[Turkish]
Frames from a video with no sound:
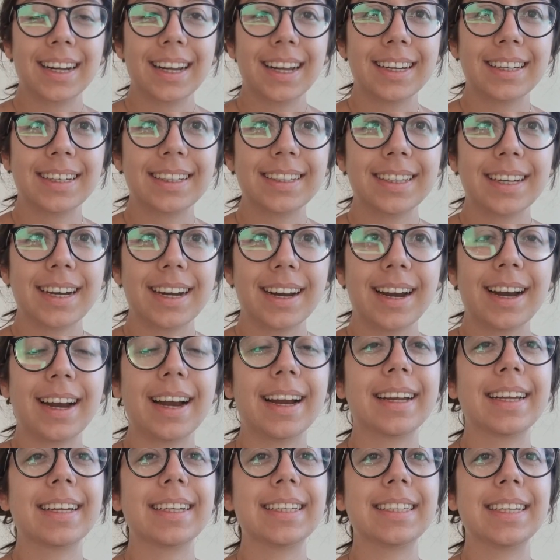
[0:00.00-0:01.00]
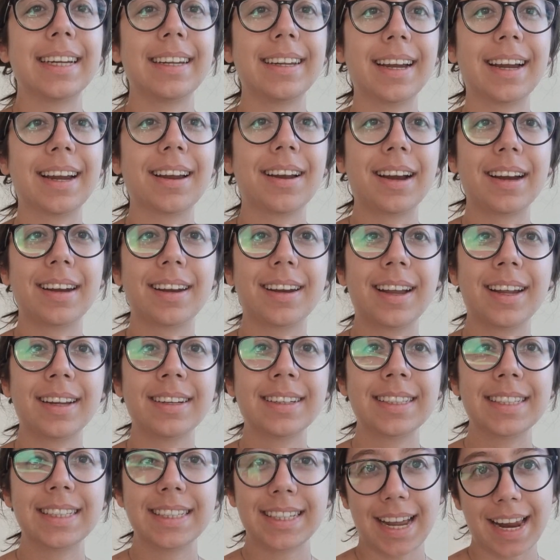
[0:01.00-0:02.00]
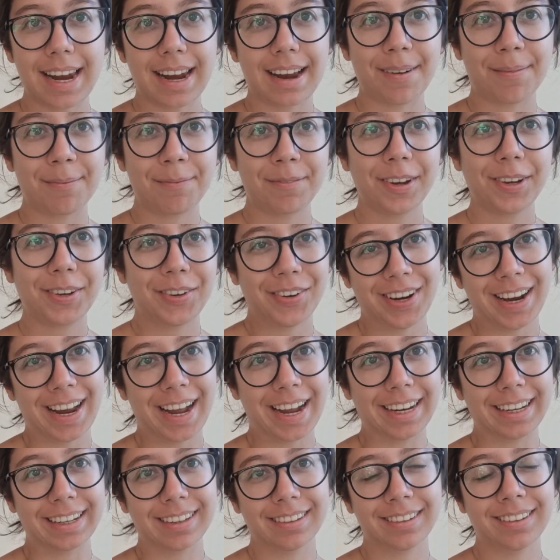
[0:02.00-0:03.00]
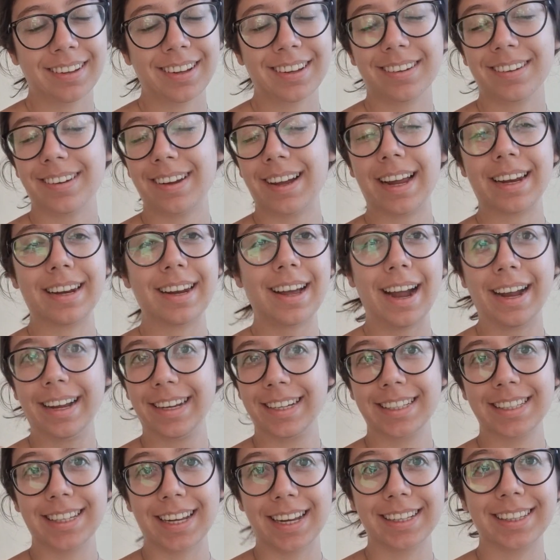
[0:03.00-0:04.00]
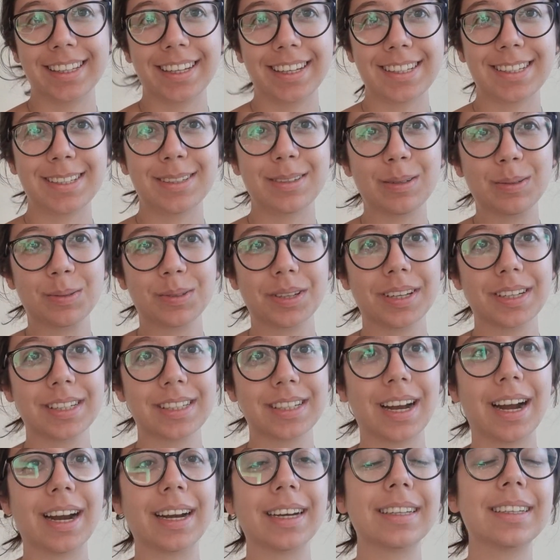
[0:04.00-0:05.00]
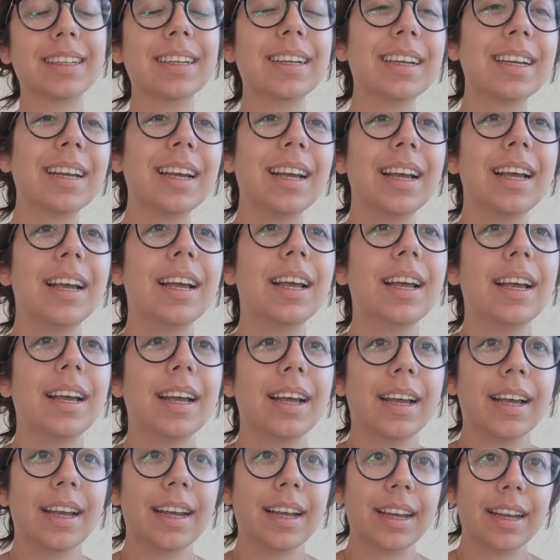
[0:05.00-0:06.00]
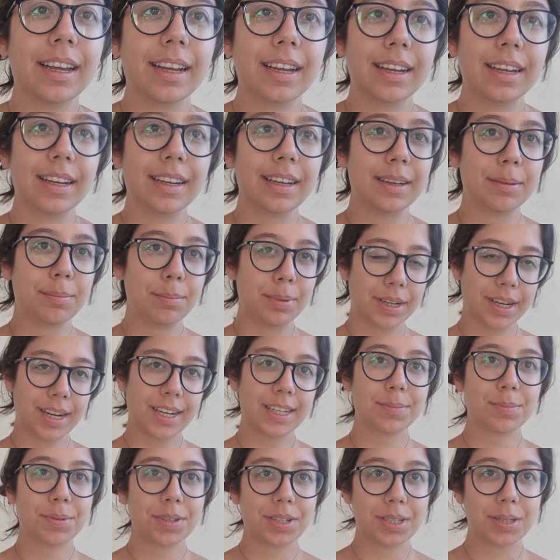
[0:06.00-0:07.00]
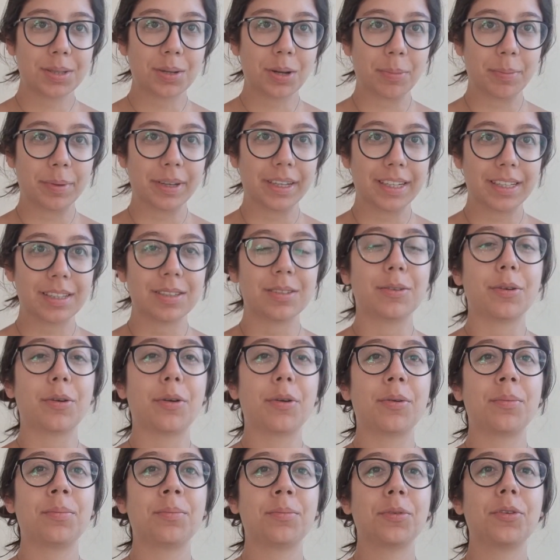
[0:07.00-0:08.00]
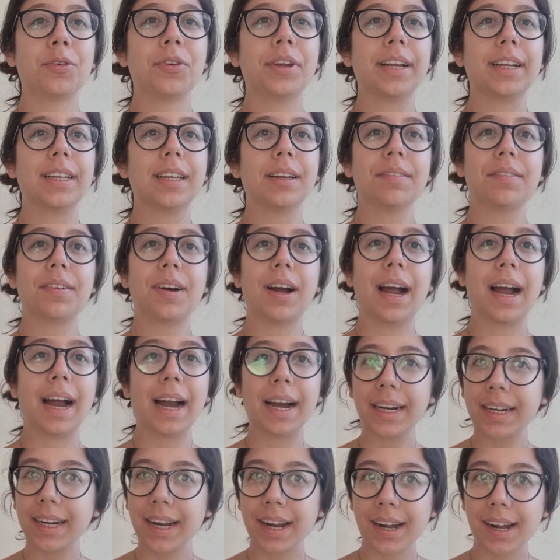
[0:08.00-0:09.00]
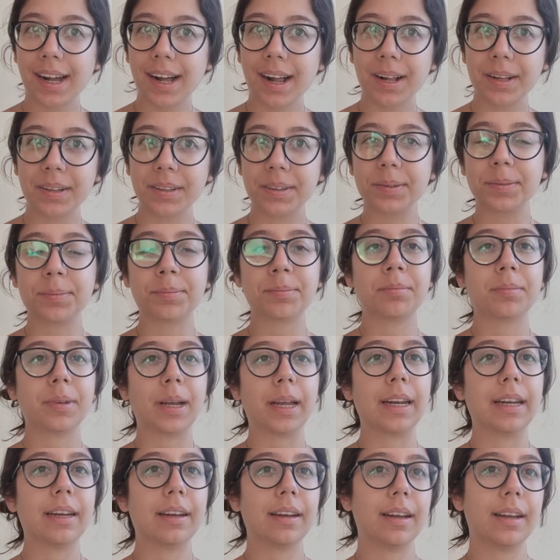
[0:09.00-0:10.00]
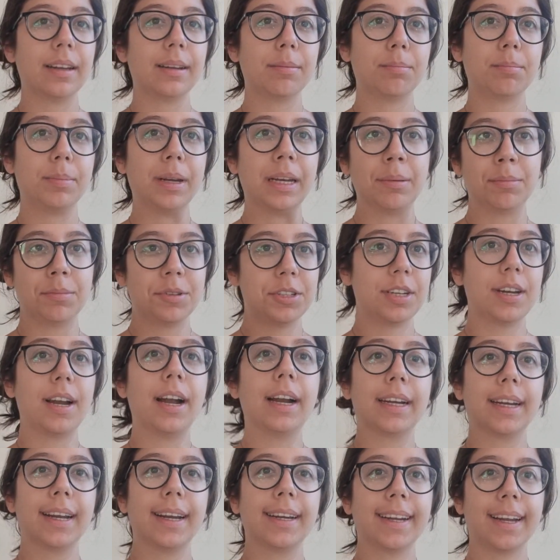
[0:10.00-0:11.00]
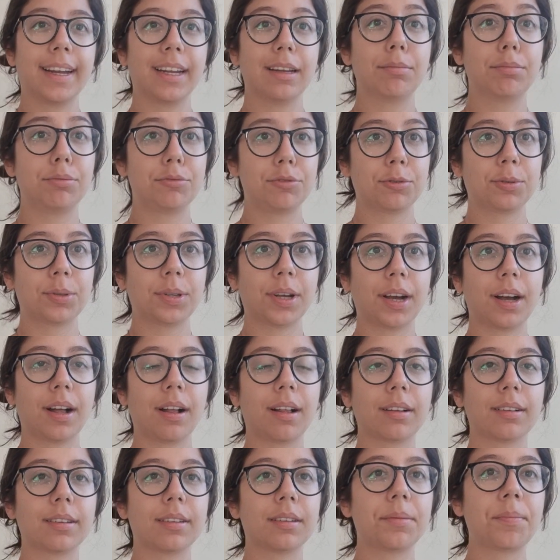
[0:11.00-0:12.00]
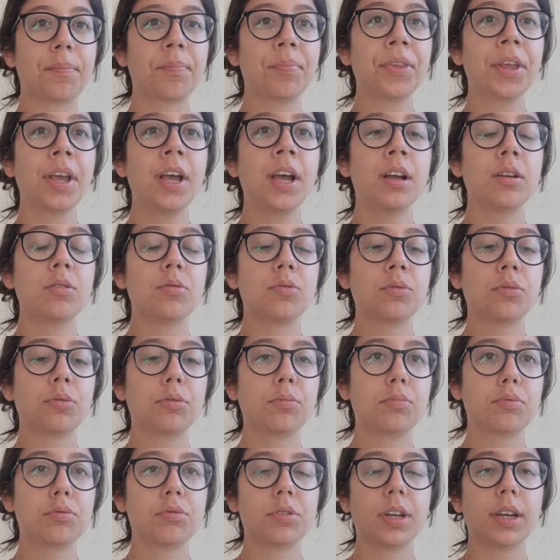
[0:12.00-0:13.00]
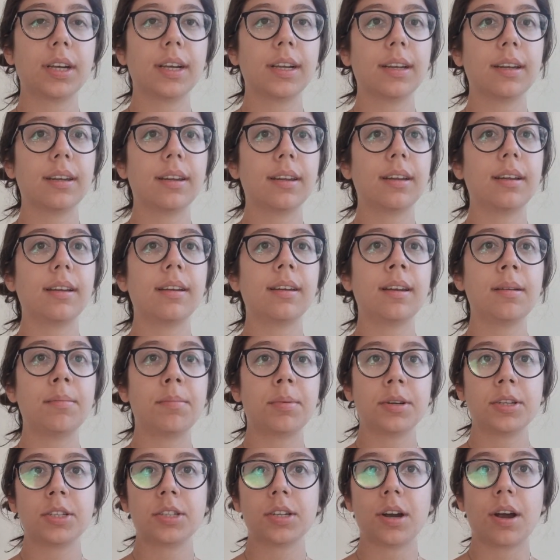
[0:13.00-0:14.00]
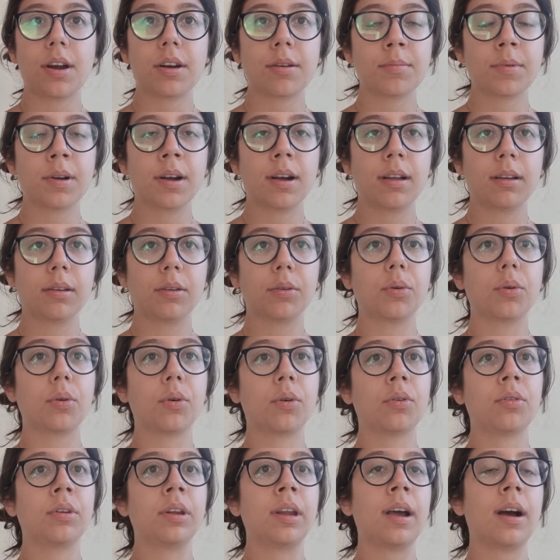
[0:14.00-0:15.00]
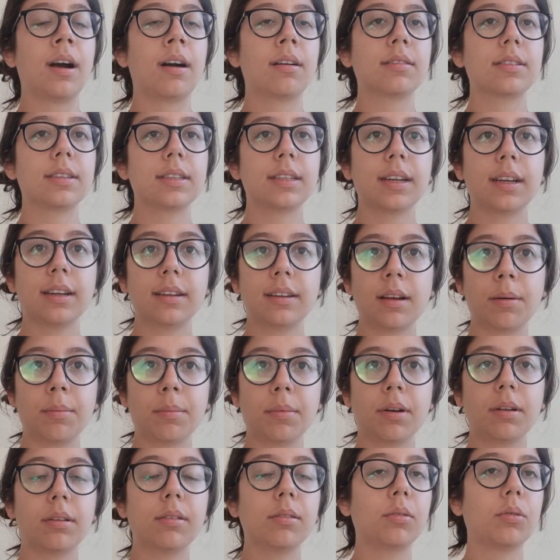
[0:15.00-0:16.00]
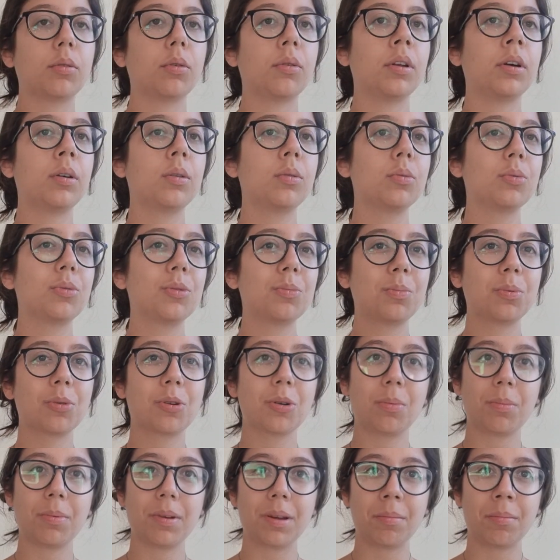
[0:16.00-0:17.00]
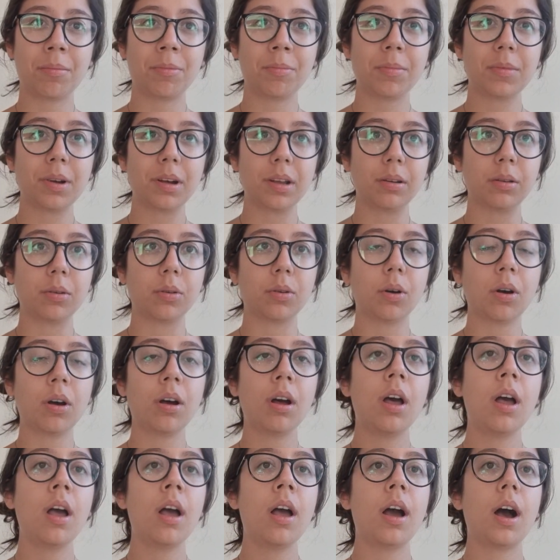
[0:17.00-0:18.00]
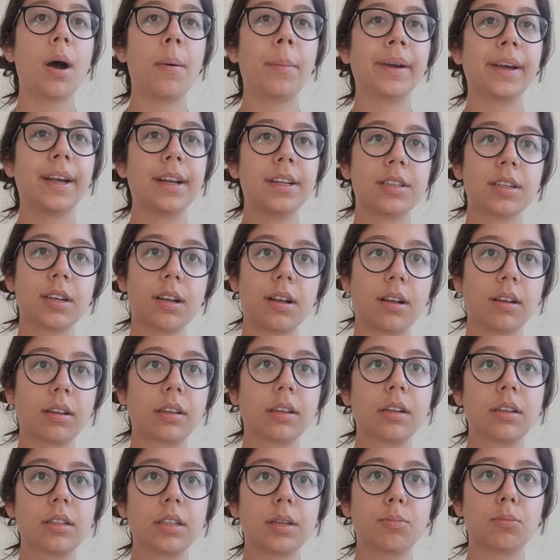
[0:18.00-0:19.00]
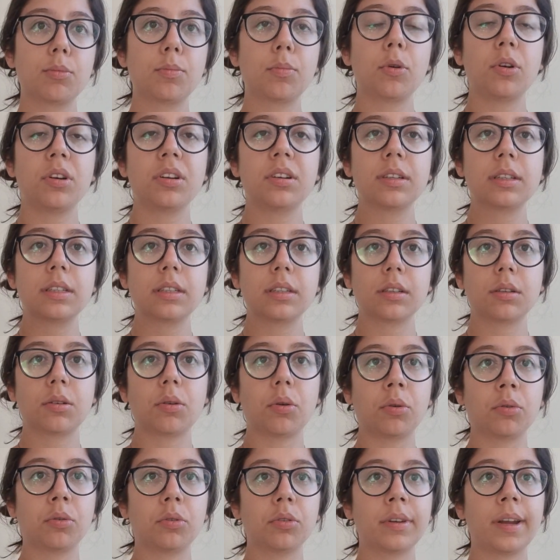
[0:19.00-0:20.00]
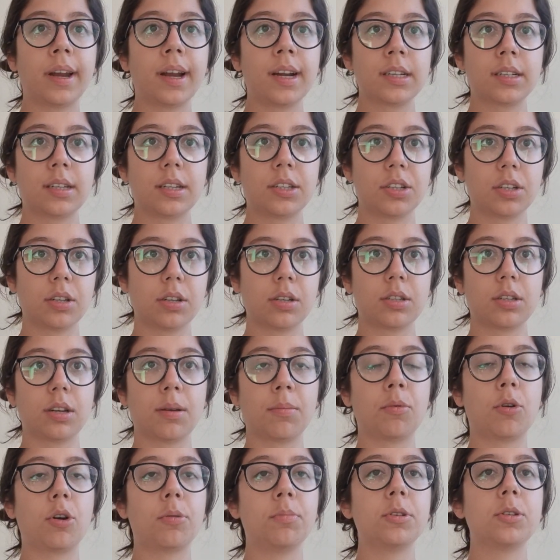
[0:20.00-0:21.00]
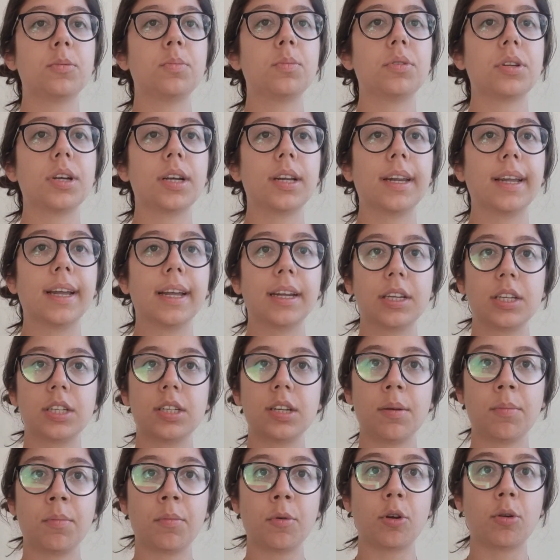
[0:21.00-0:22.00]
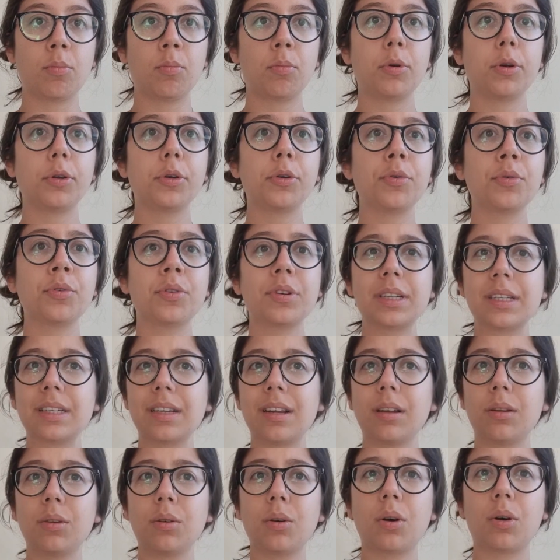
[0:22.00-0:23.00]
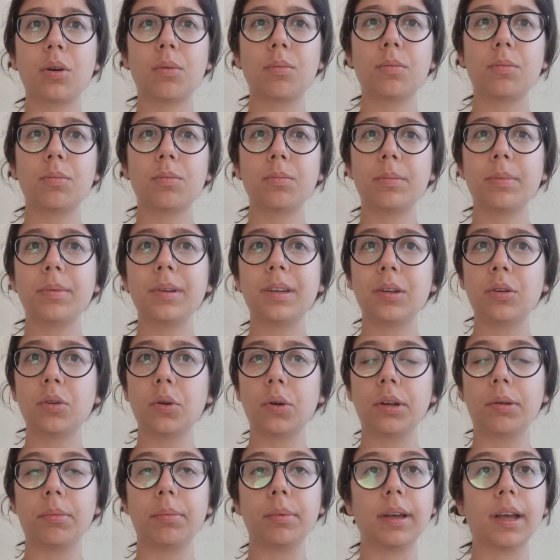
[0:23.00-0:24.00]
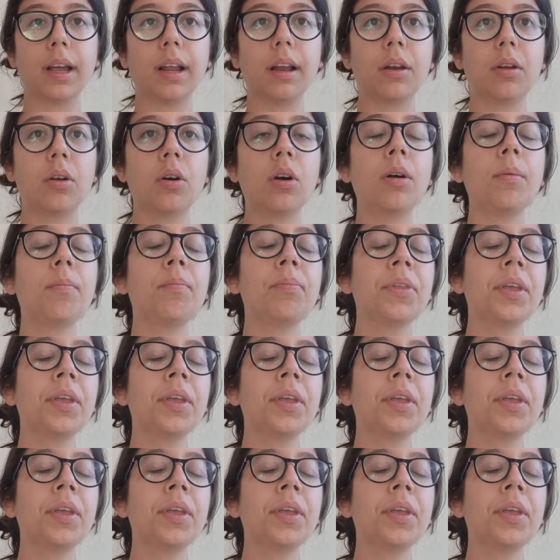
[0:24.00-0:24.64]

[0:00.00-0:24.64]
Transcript: Arkadaşlar herkese tekrardan selam ve günaydın. Yani hangi saatte izliyorsanız artık. Ee, birkaç bir şey söylemek istiyorum. Bugün ilk defa erken kalktım. Yani benim için erken, 7.30'da kalktım. Çünkü bu şekilde ne baş ağrım kalıyor, ne anksiyetem kalıyor, ne uyku problemim kalıyor. Ama geç kalktıkça böyle kısır döngü, ders de çalışamıyorum, hiçbir şeyle yetişemiyorum. Böyle gün kısalıyor, bitiyor gibi geliyor